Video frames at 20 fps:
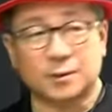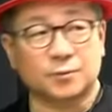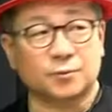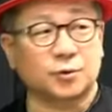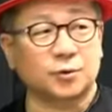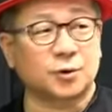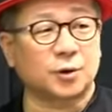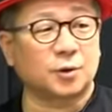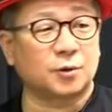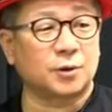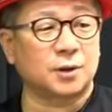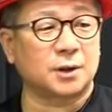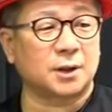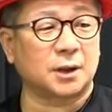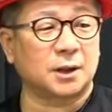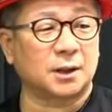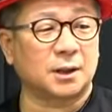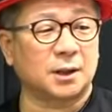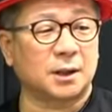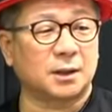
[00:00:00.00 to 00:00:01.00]

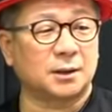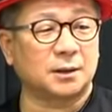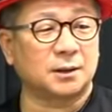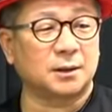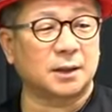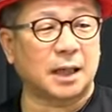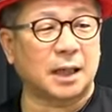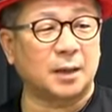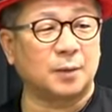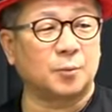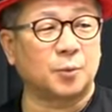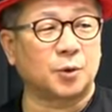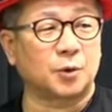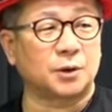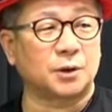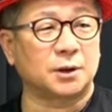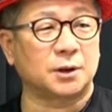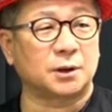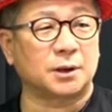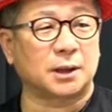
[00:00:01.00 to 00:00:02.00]
국정원장이 되든
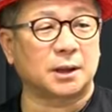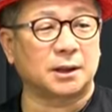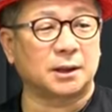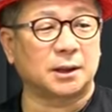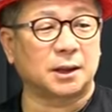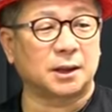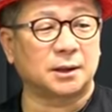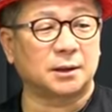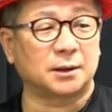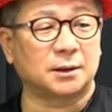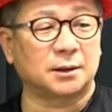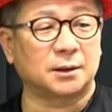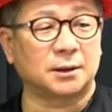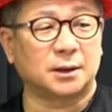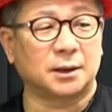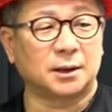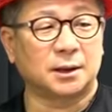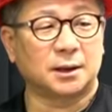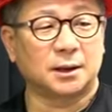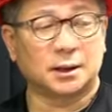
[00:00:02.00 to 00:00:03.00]
안보실장이 되든
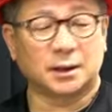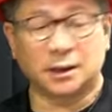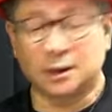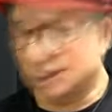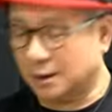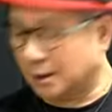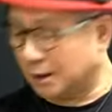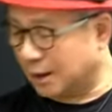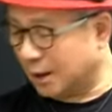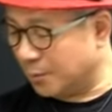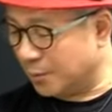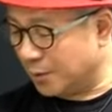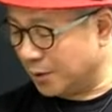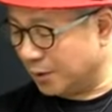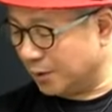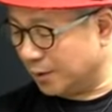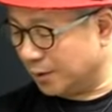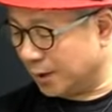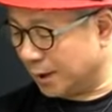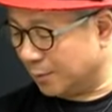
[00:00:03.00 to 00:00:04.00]
이렇게
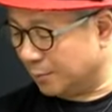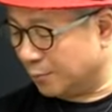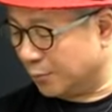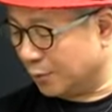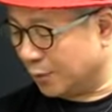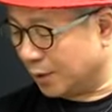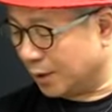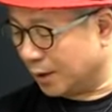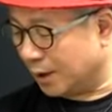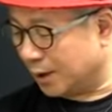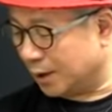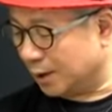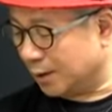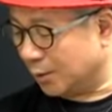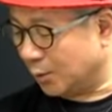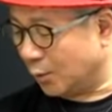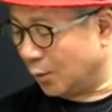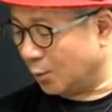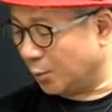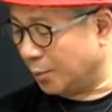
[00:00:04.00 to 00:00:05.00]
되면은 남북한이
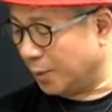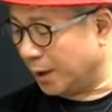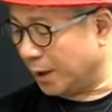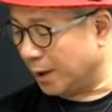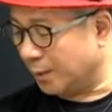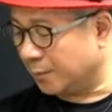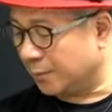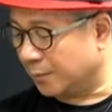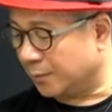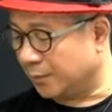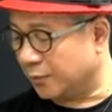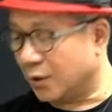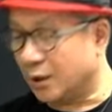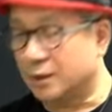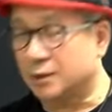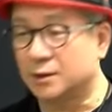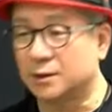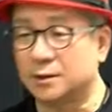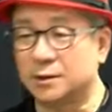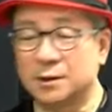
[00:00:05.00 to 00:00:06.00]

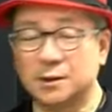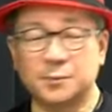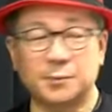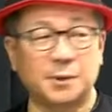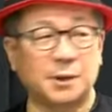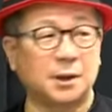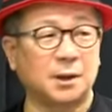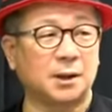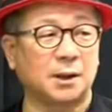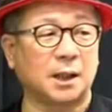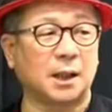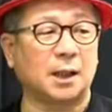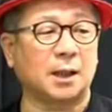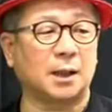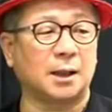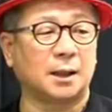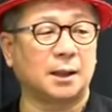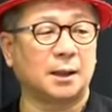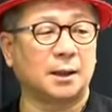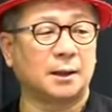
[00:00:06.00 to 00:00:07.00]
통폐합되는
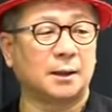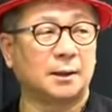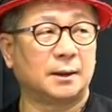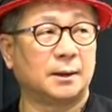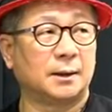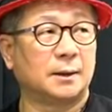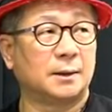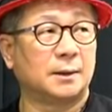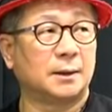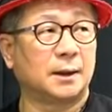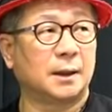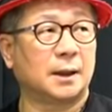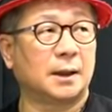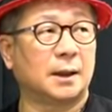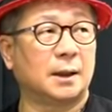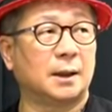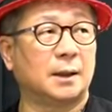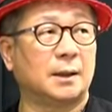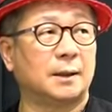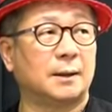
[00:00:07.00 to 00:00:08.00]
의미이다.
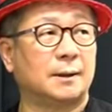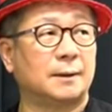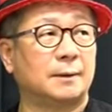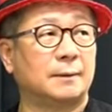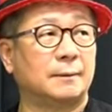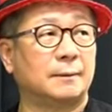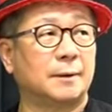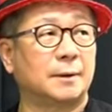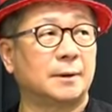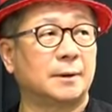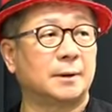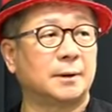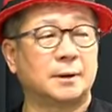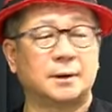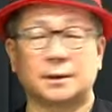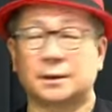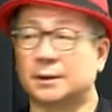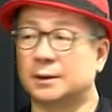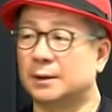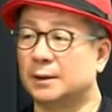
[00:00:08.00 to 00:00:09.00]
야.
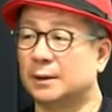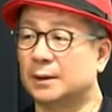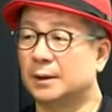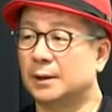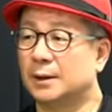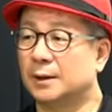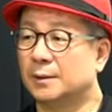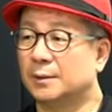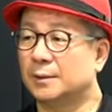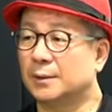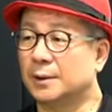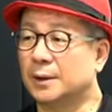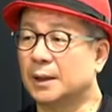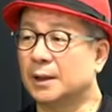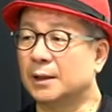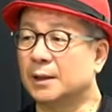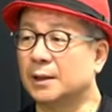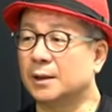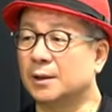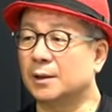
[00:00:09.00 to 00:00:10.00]
김경엽 여기
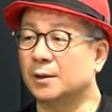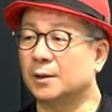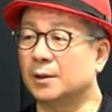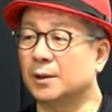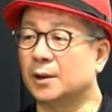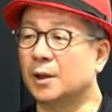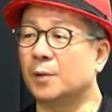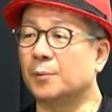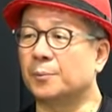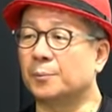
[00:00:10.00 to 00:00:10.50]
네, 김경엽.